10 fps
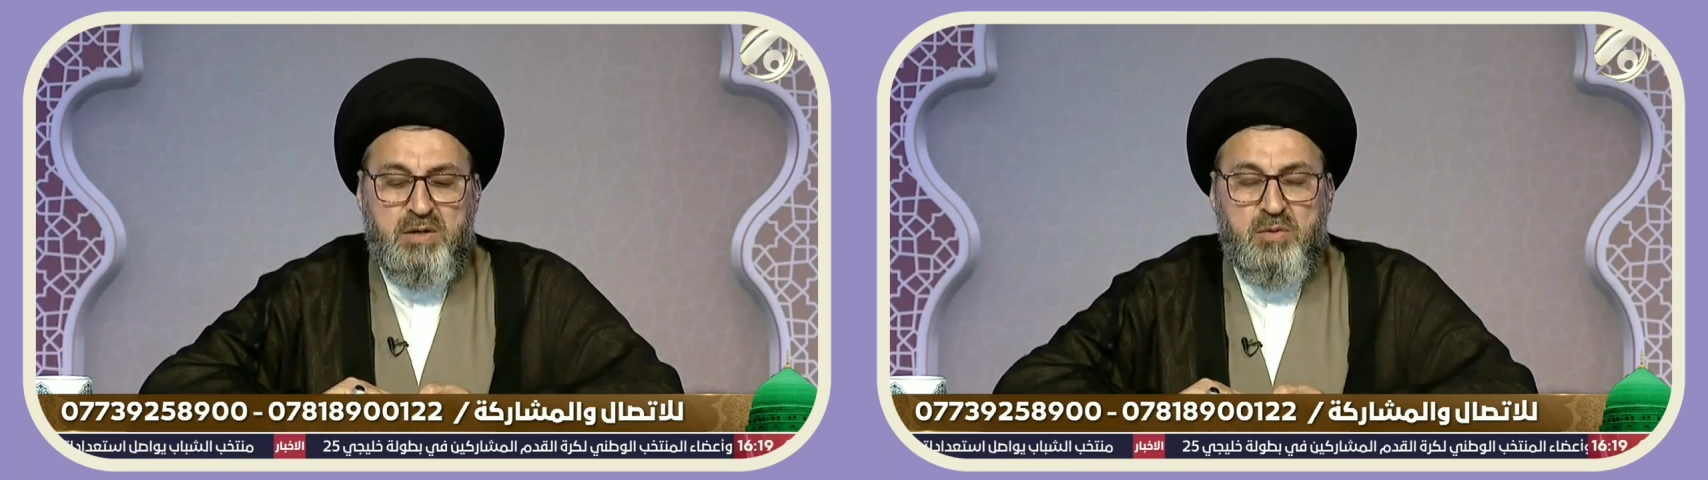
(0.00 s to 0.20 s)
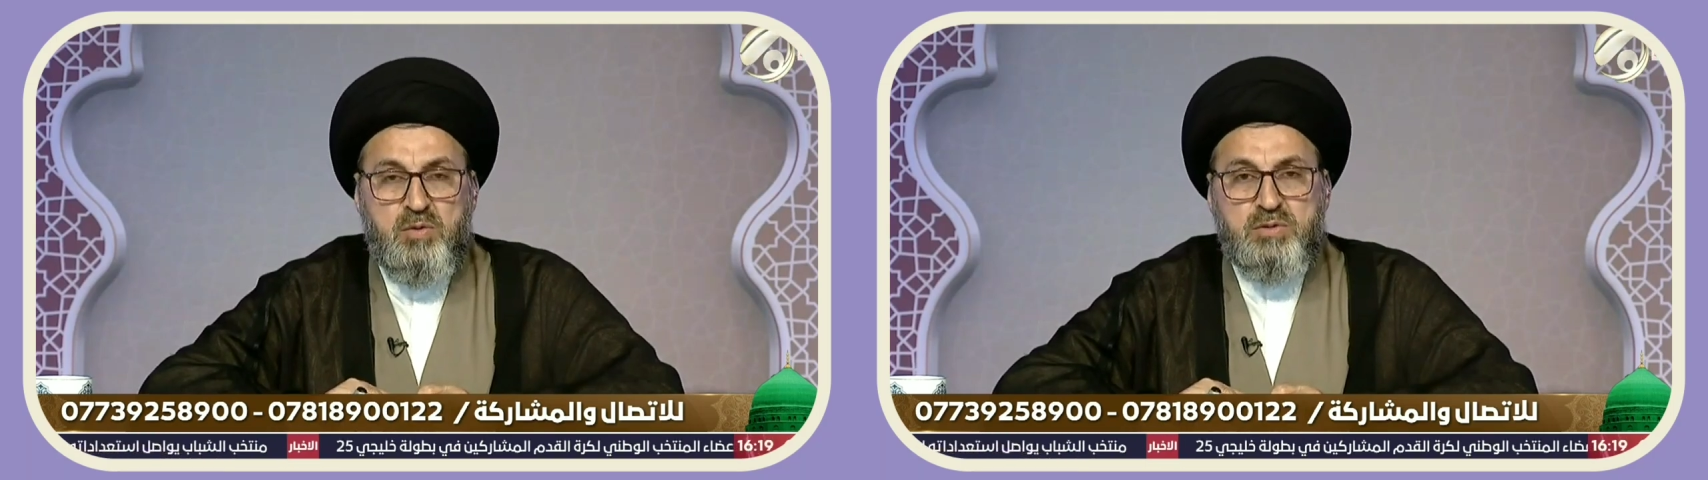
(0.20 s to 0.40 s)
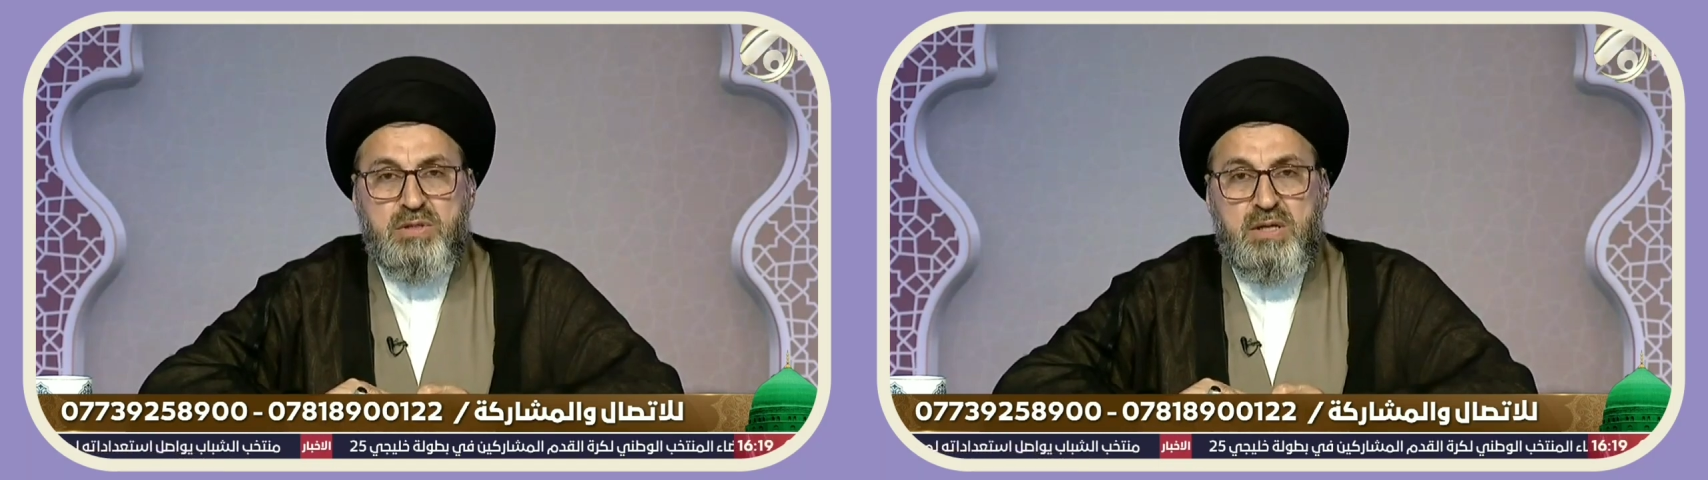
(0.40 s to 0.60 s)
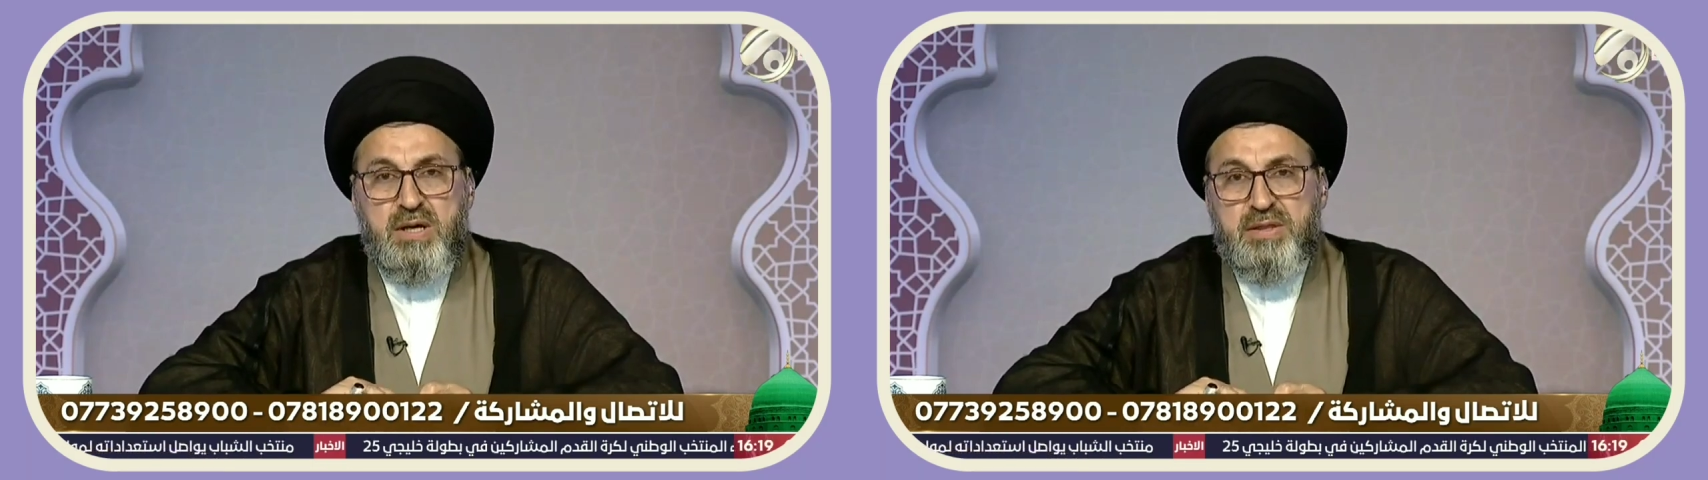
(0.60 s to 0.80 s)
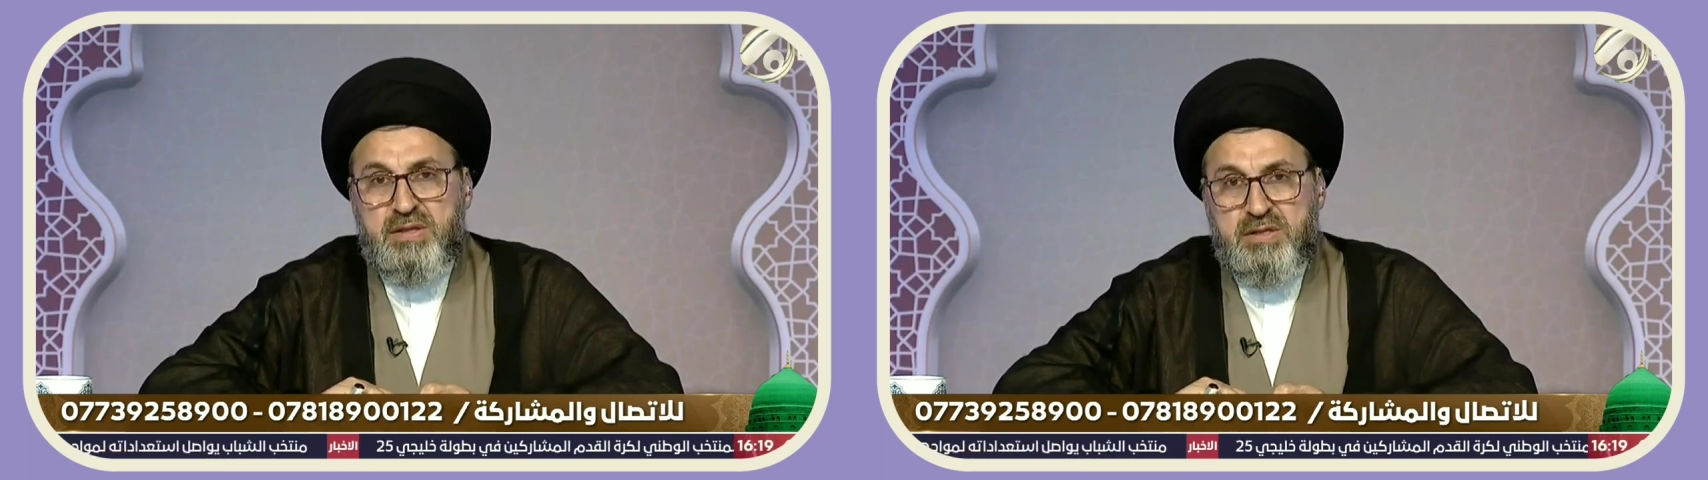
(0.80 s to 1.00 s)
ونص إلى
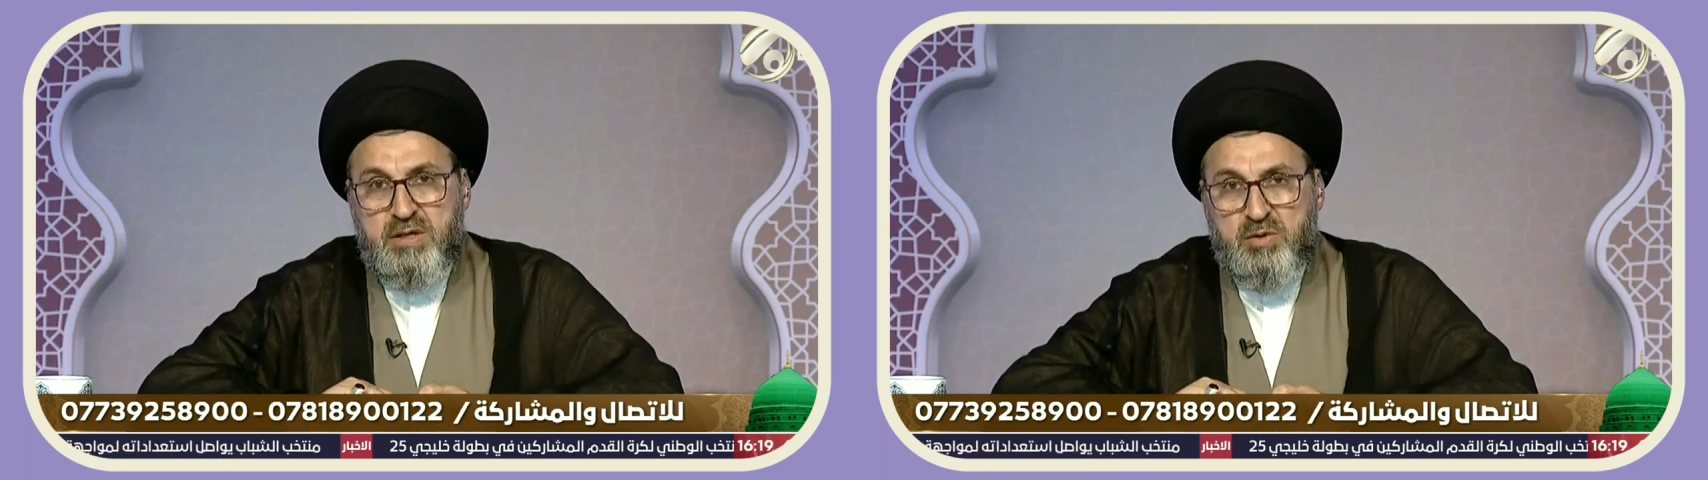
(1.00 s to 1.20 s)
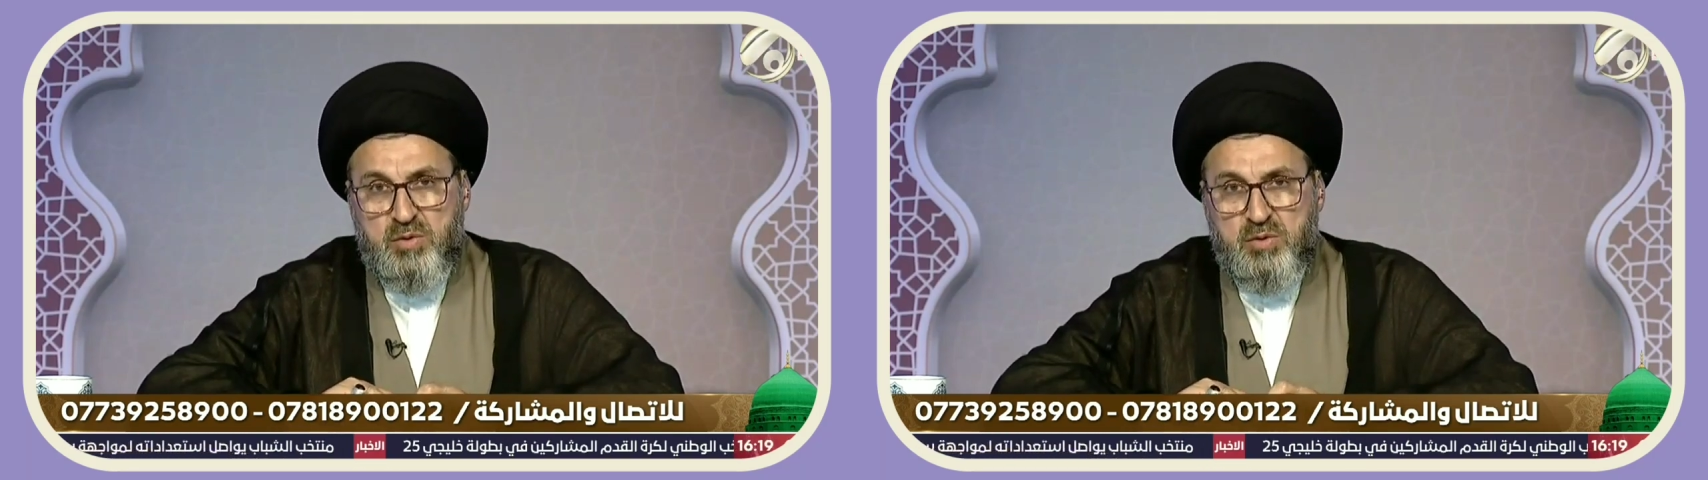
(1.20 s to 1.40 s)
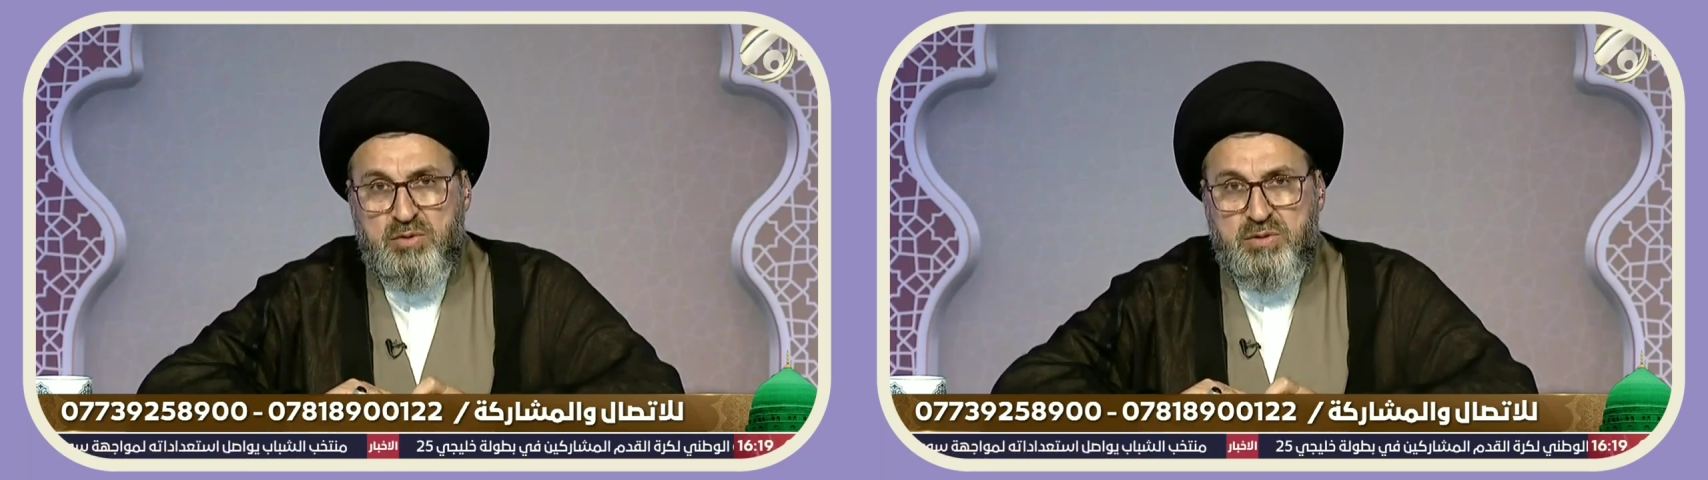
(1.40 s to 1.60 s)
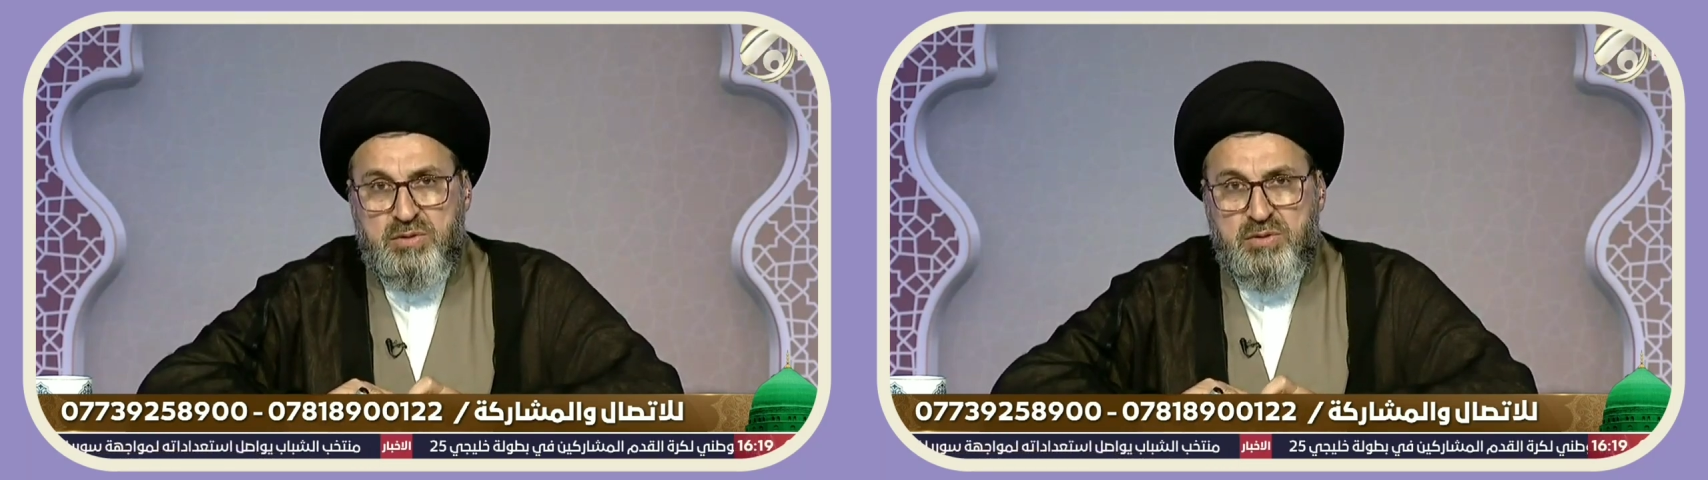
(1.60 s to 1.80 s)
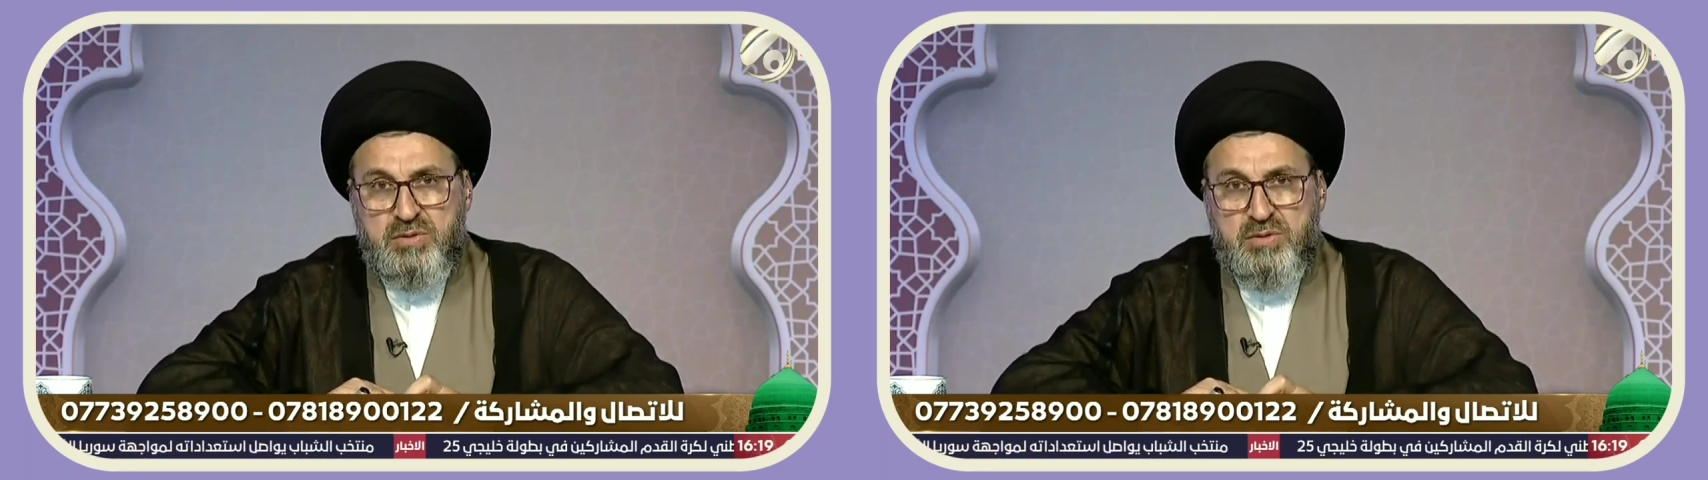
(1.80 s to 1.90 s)
ثنتين ونص